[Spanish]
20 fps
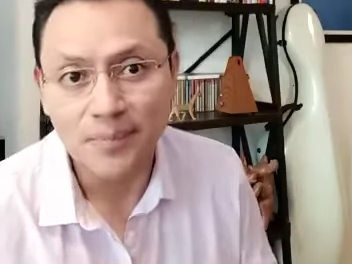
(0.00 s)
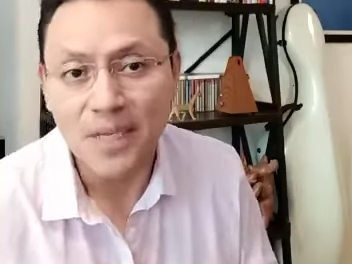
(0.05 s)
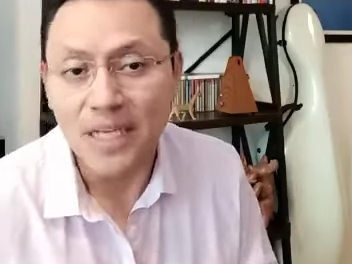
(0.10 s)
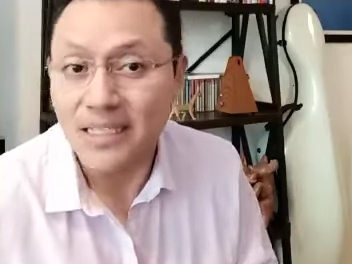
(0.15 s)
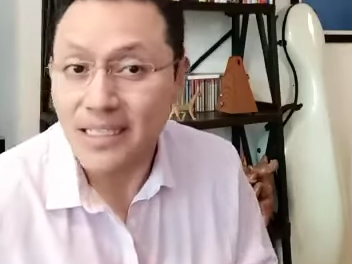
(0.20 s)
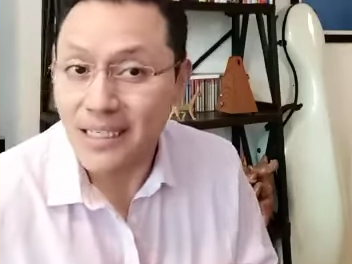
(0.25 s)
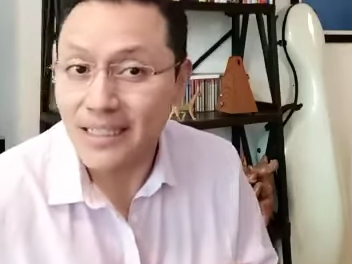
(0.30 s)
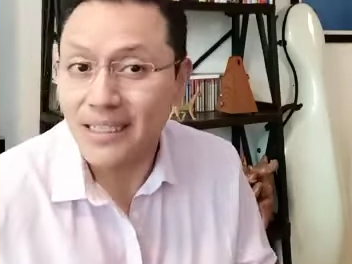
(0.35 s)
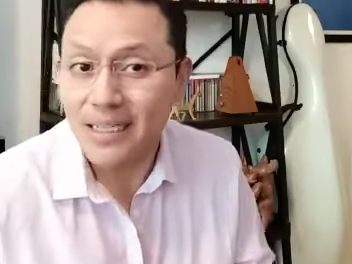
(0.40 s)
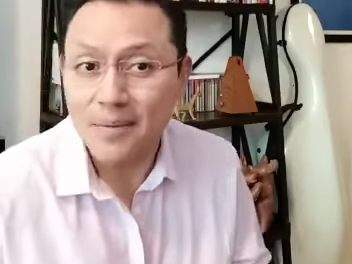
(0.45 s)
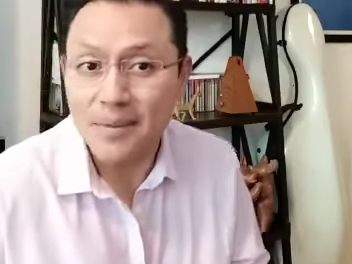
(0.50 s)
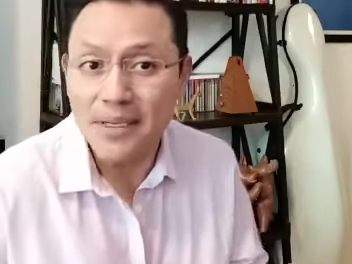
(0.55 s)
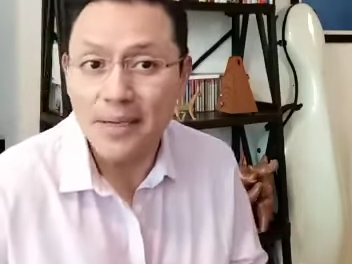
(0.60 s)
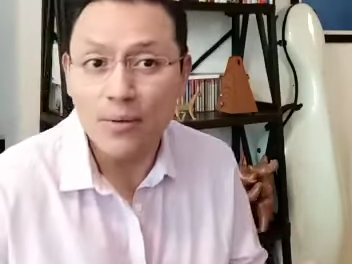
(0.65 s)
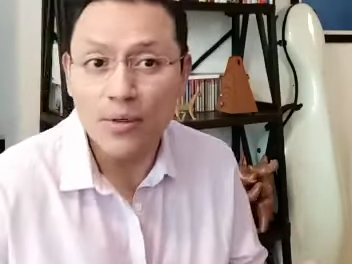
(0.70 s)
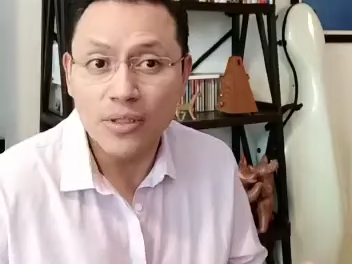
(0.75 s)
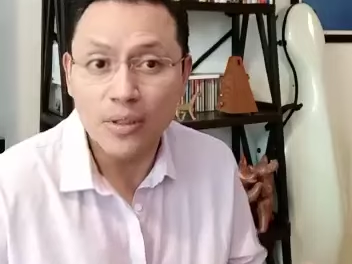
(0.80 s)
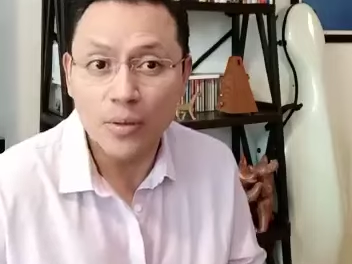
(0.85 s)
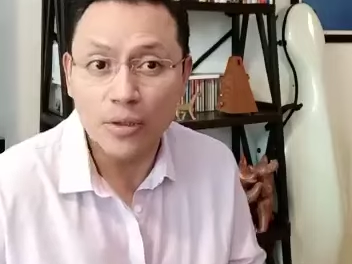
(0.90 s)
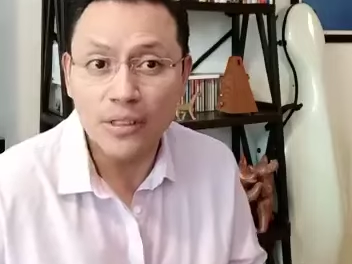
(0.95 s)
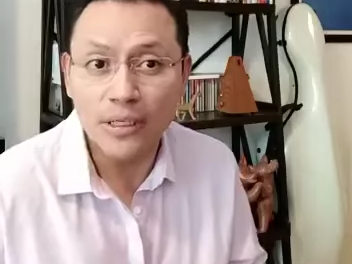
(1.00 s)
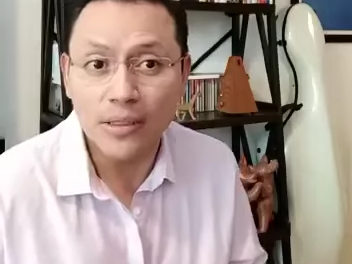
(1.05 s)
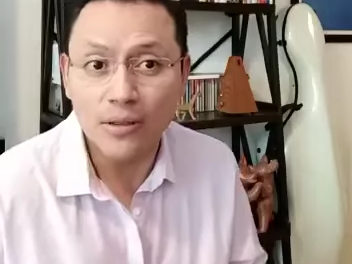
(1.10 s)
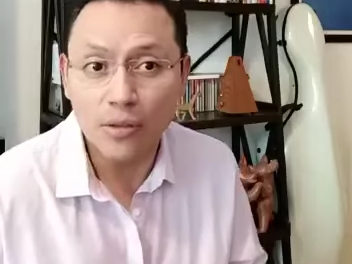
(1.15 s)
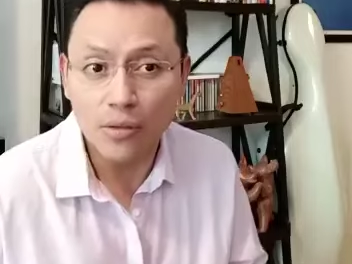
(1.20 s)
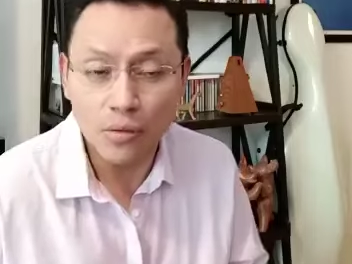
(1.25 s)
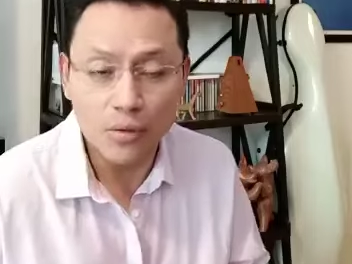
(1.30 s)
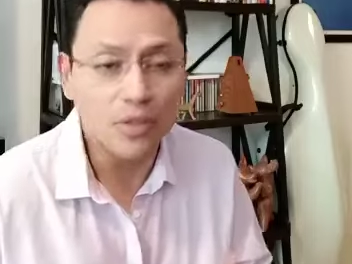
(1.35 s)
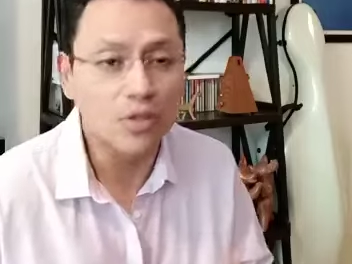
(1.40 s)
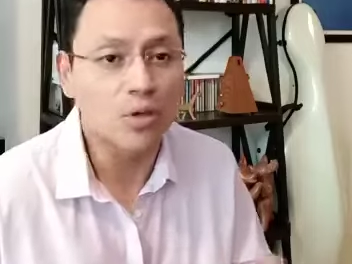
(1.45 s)
Así que terminamos
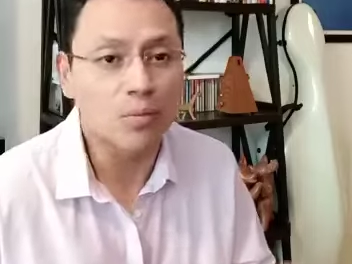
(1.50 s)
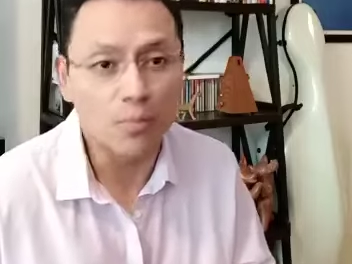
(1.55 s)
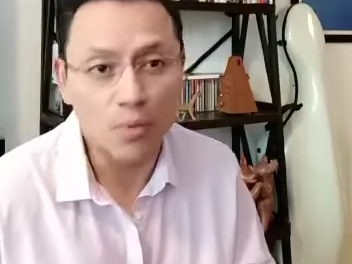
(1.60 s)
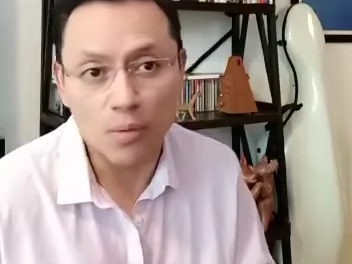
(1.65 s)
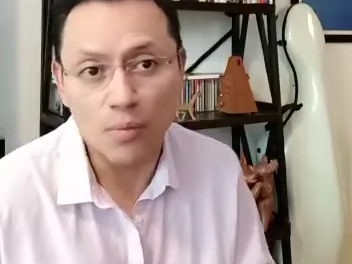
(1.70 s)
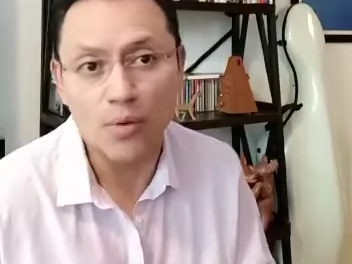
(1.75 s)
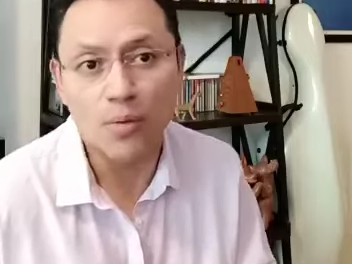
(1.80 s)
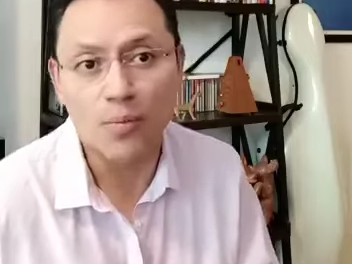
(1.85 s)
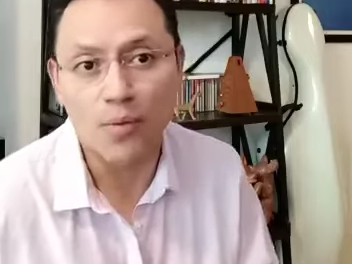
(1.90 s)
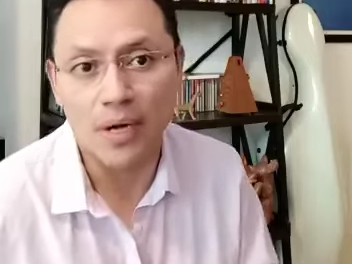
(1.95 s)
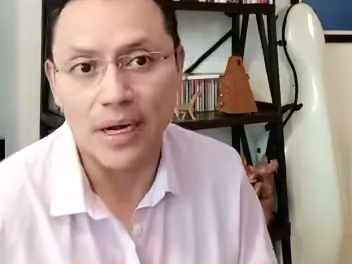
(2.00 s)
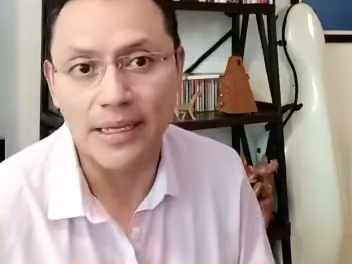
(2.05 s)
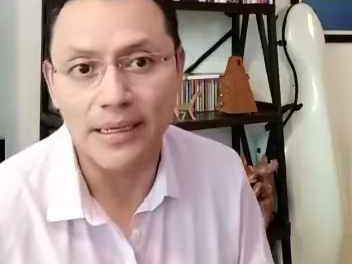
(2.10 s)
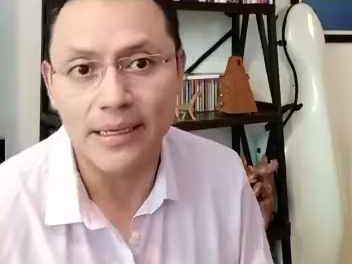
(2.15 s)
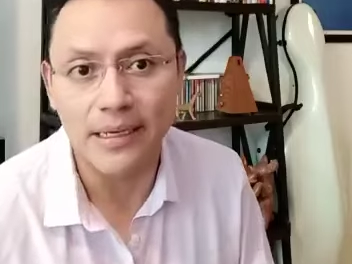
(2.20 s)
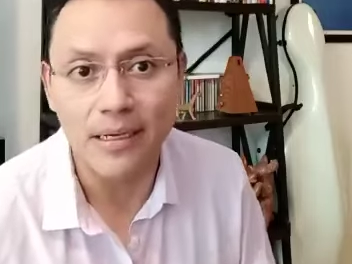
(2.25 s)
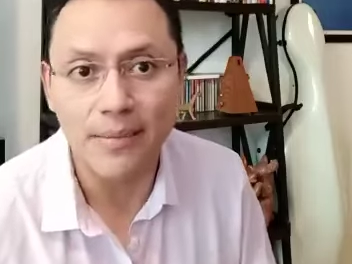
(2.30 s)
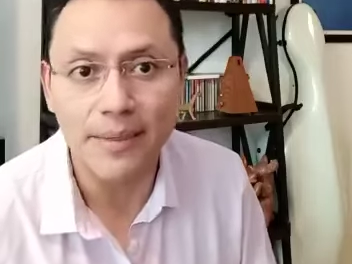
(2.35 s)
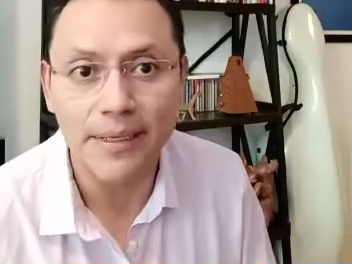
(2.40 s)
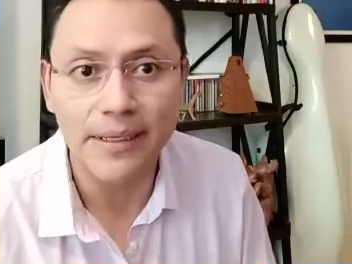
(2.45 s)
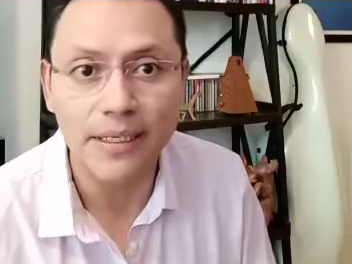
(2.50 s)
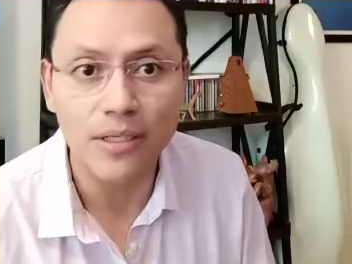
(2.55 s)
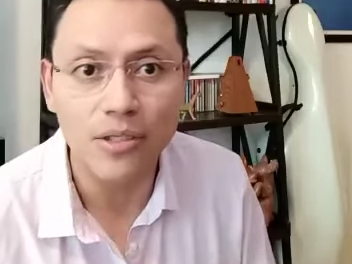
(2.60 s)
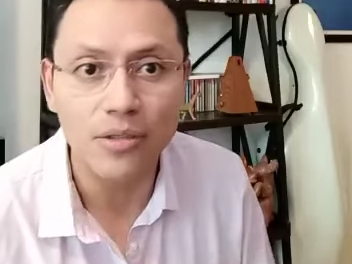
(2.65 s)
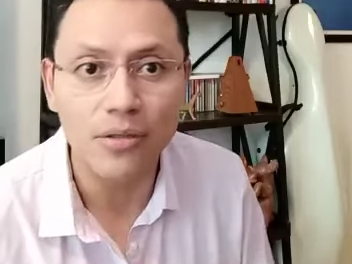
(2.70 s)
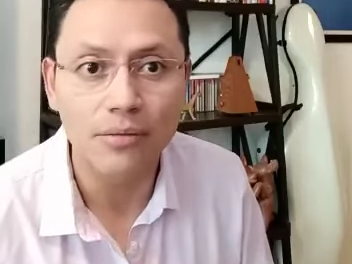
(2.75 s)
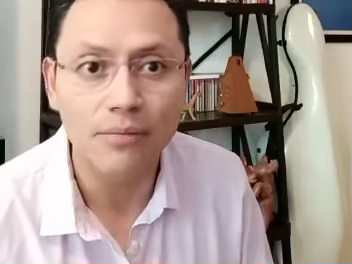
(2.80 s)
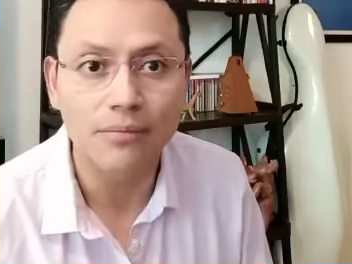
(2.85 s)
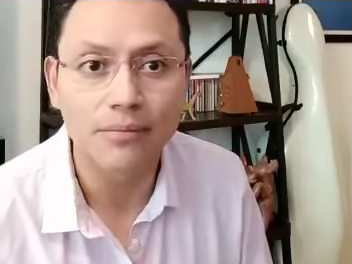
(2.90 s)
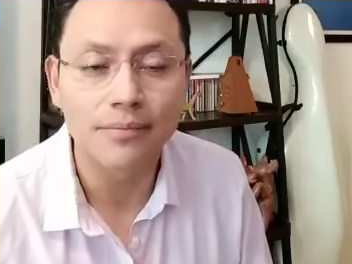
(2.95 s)
saboteando nuestro propio plan de
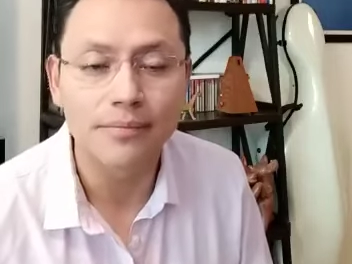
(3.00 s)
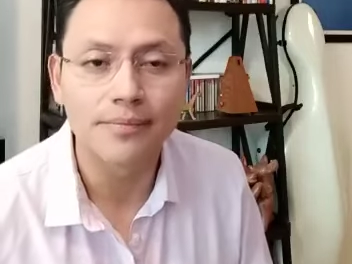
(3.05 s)
alimentación.